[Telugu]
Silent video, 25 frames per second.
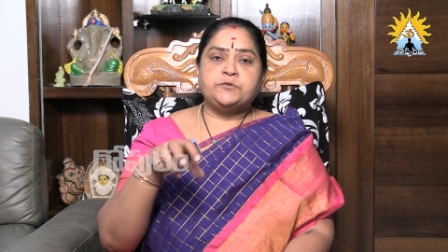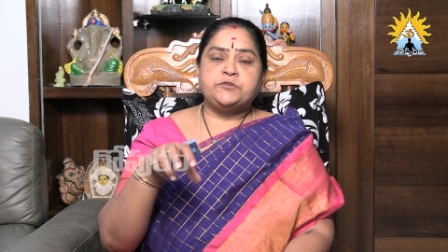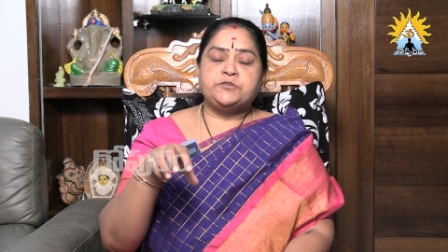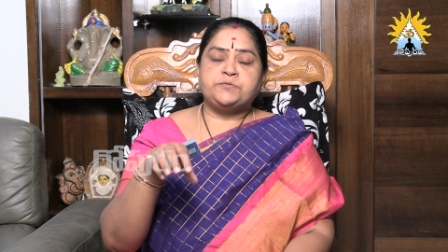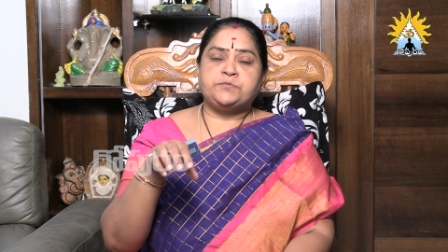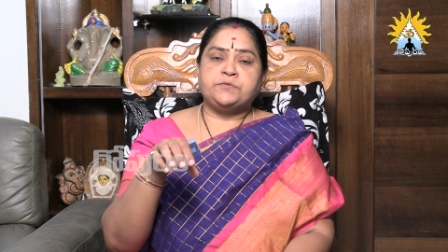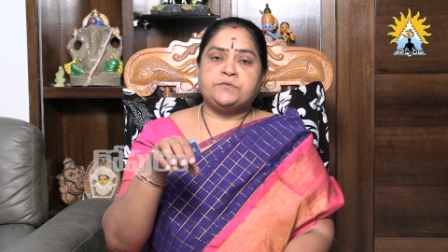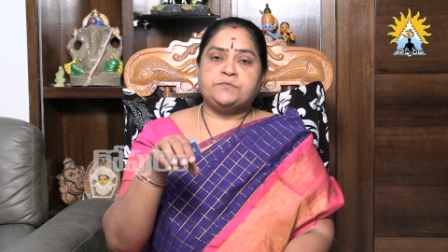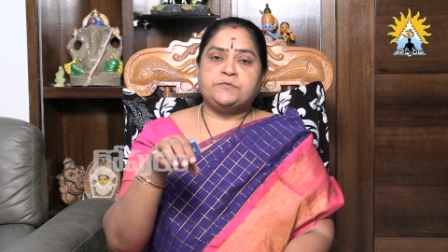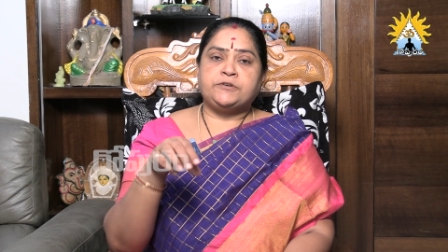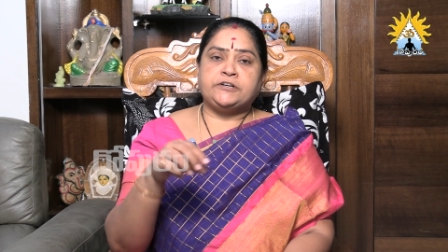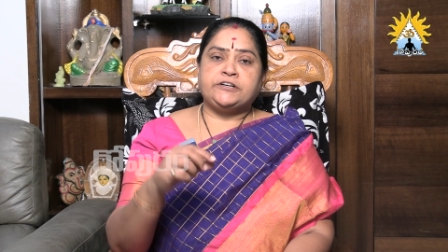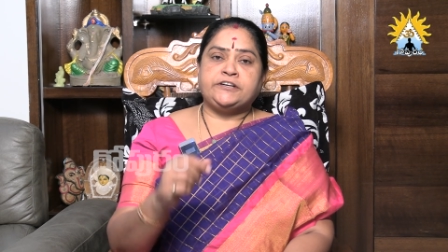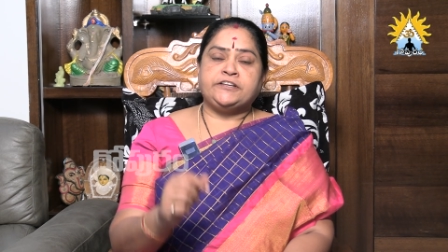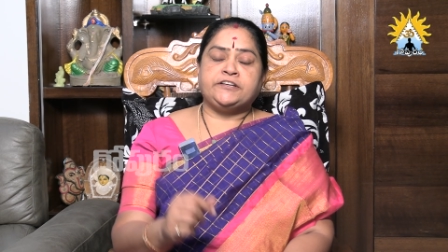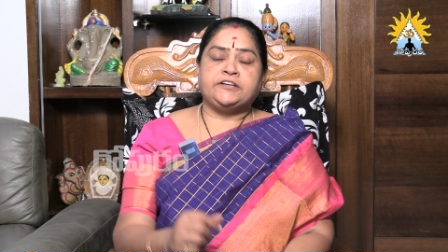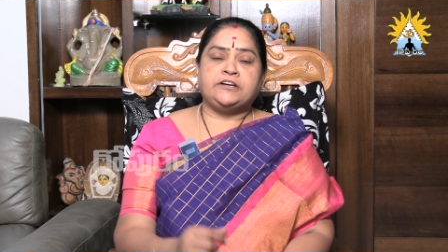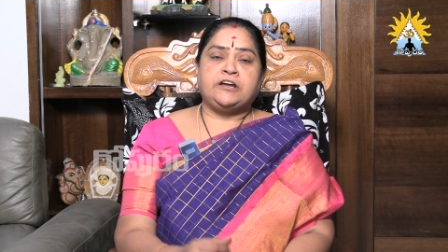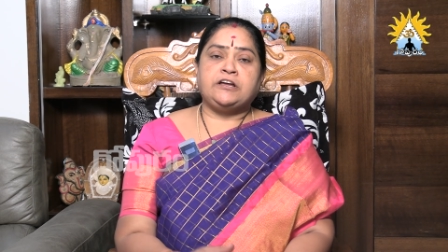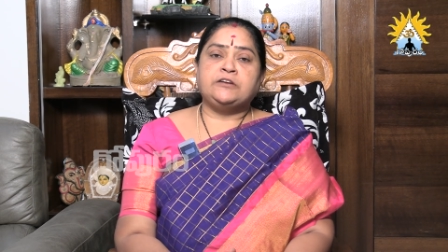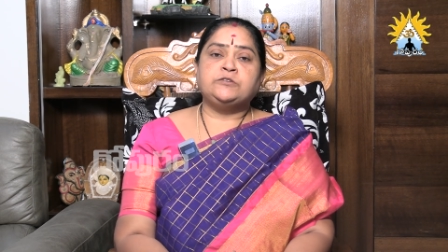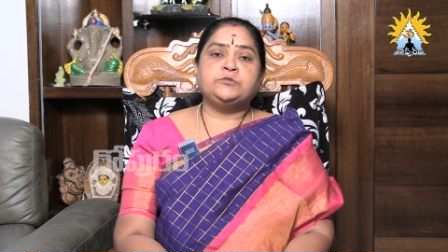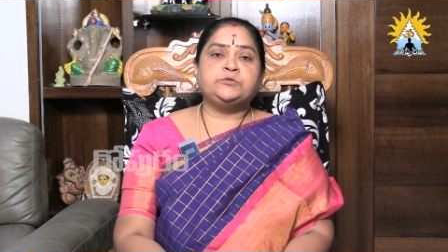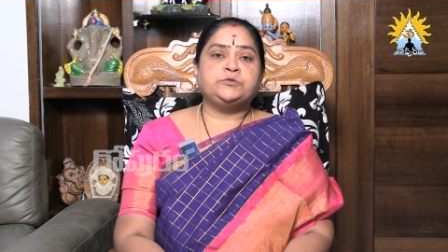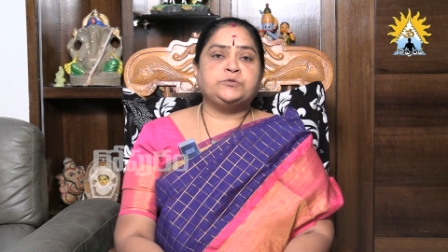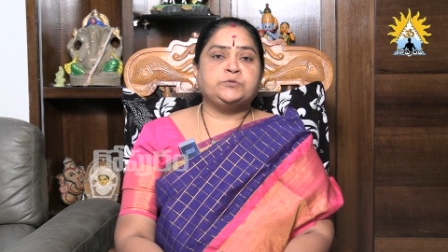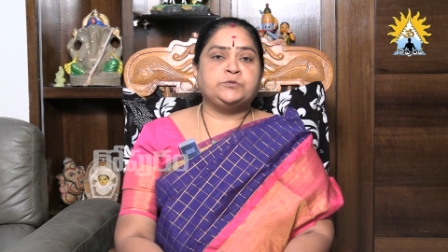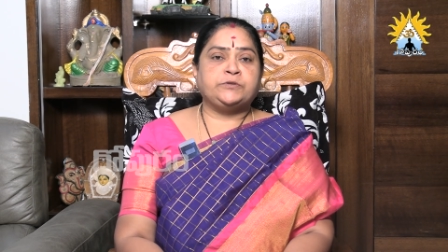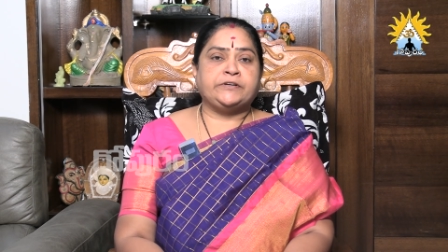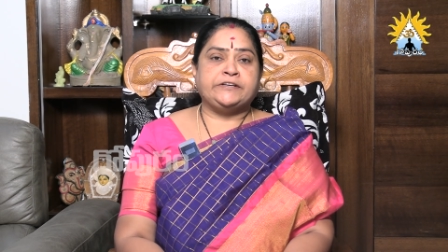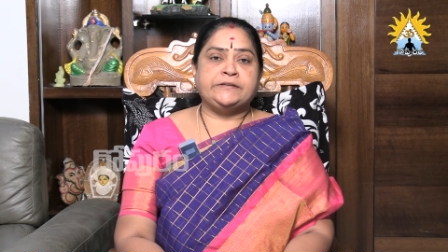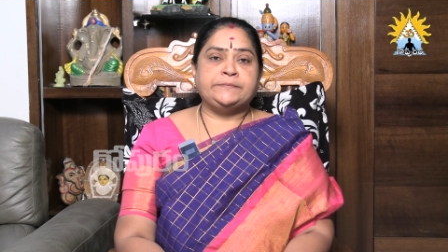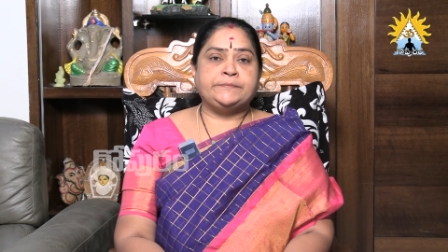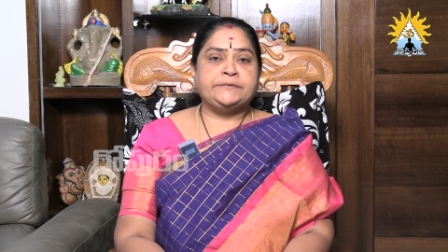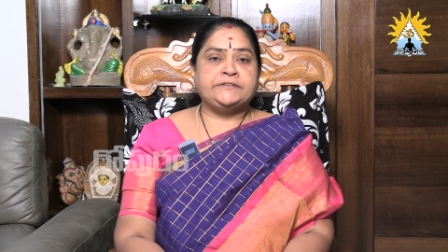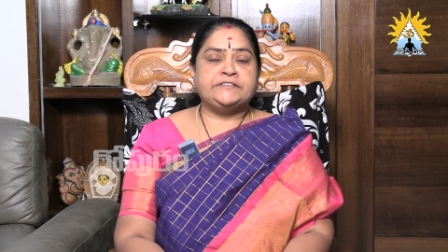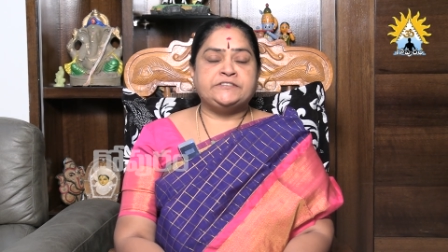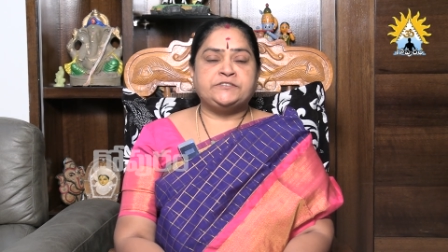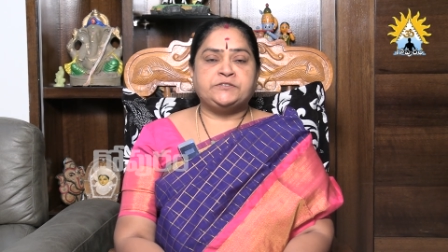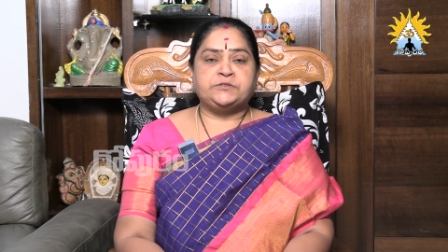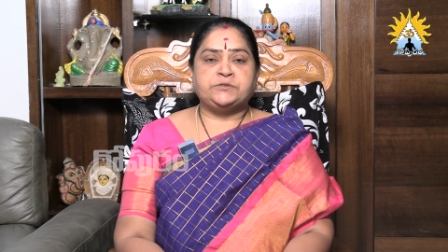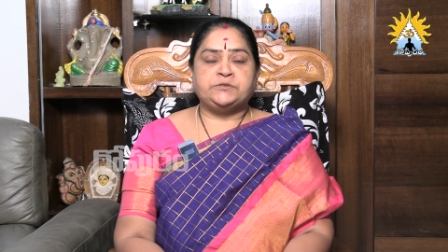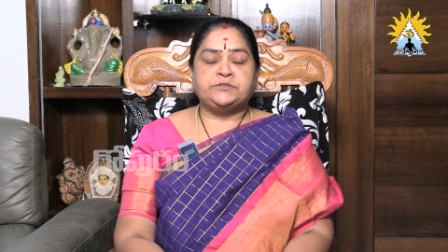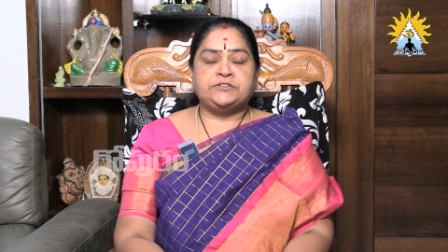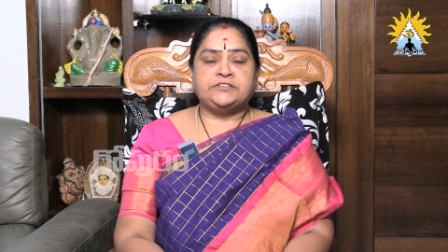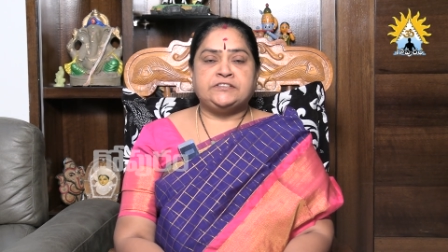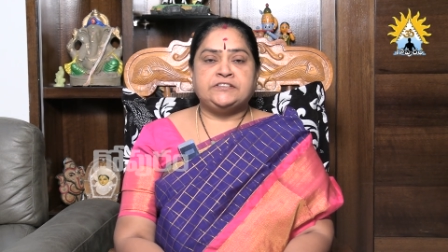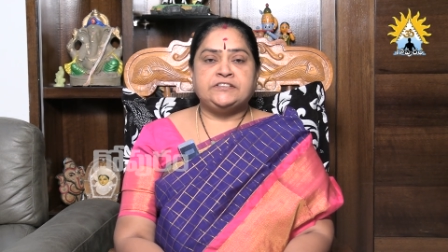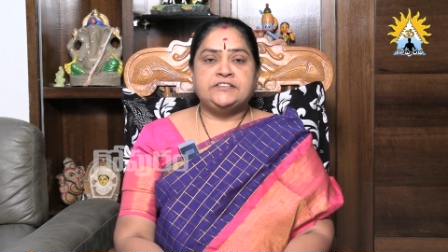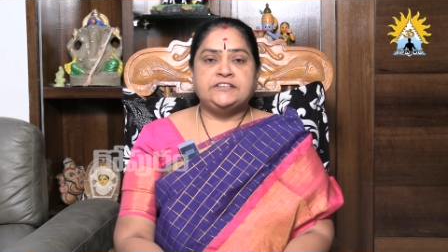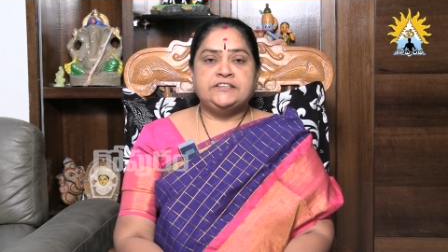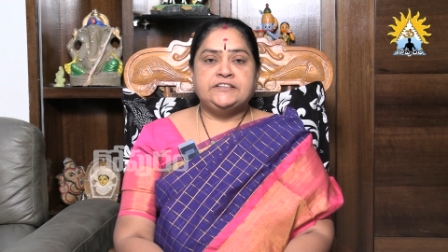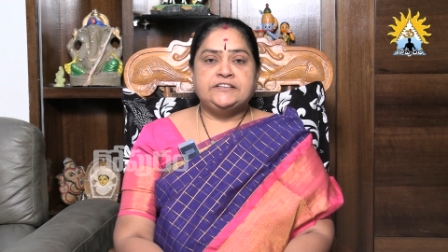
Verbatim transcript: పుష్పం ఒకటి రాలుతూ కనిపిస్తుంది